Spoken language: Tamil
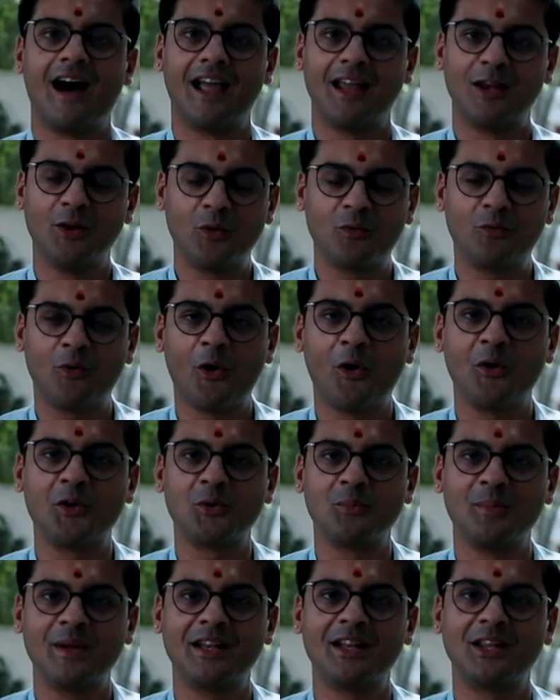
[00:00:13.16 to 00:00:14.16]
ஐ லுக் ஃபார்வர்ட்
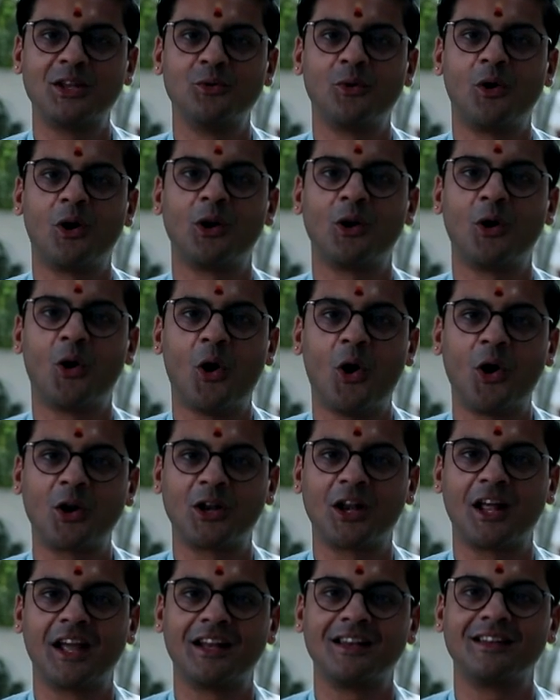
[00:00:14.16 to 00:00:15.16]
டு மீட்டிங் யூ ஆல்
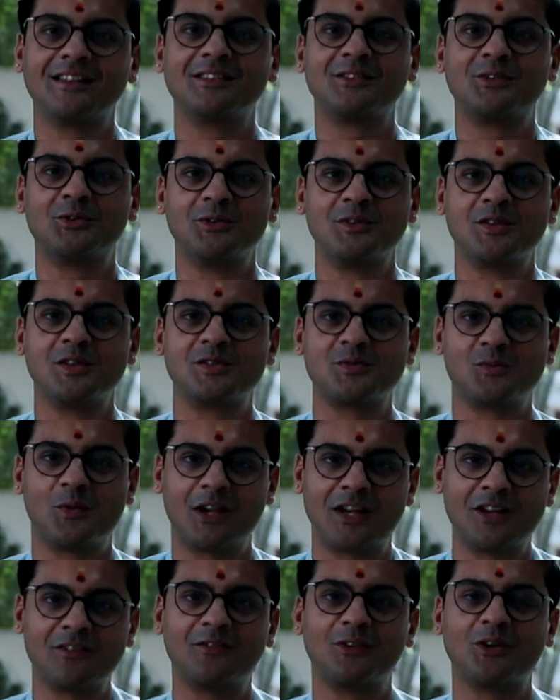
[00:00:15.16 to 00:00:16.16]
ஆன்லைன் த்ரூ திஸ்
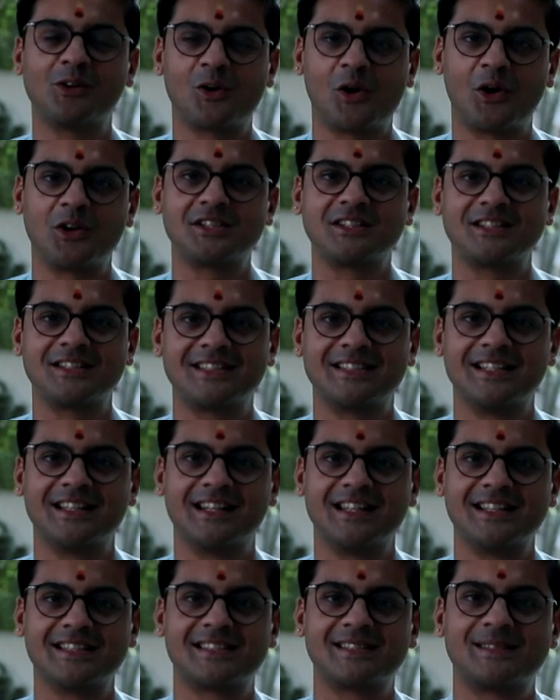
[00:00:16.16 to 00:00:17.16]
ஒண்டர்ஃபுல் கான்சர்ட்
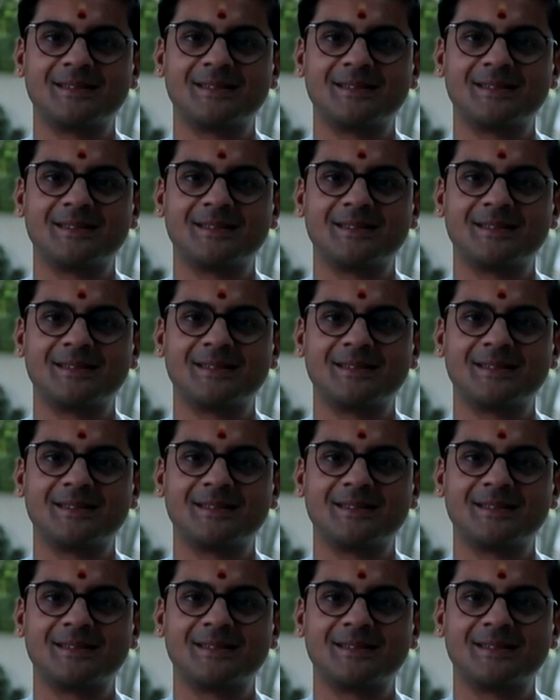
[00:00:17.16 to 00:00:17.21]
சீரீஸ்